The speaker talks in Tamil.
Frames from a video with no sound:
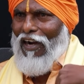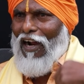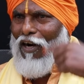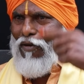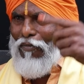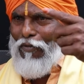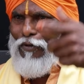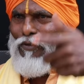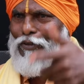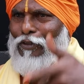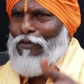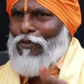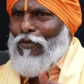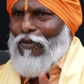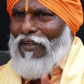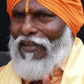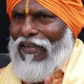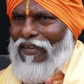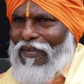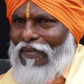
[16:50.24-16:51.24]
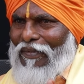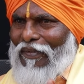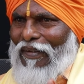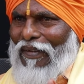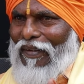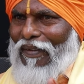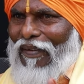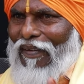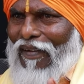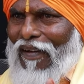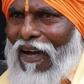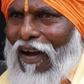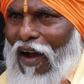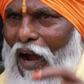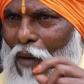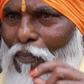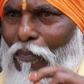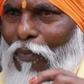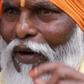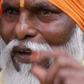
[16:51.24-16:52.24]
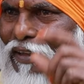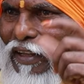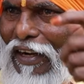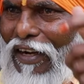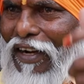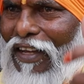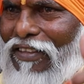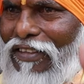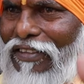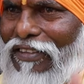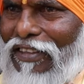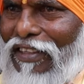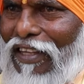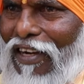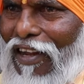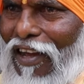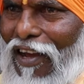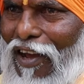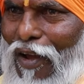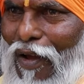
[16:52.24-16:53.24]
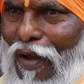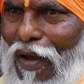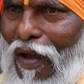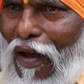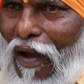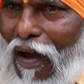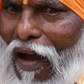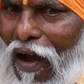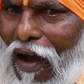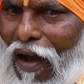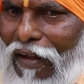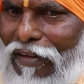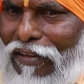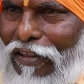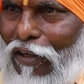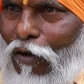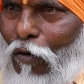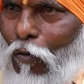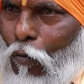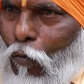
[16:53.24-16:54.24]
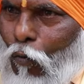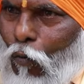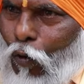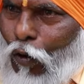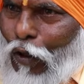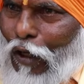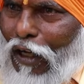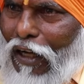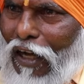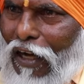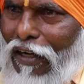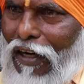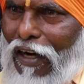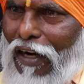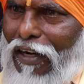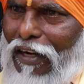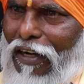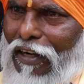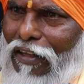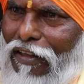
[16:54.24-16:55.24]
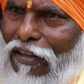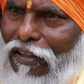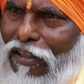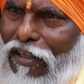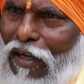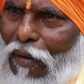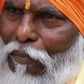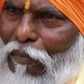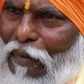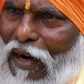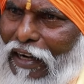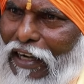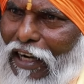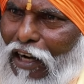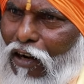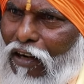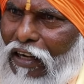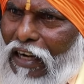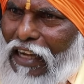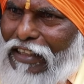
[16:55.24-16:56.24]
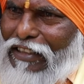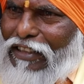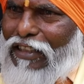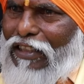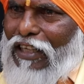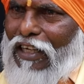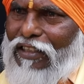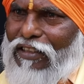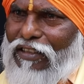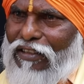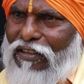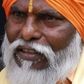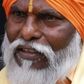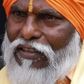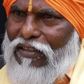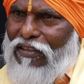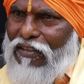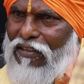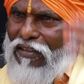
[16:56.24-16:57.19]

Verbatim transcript: என் அனுபவத்தை சொல்கிறேன் அப்போ அது என்ன செஞ்சதுன்னா அது ஒரு கற்கண்டை எடுத்து என் மண்டையில் நச்சுன்னு அடிச்சுது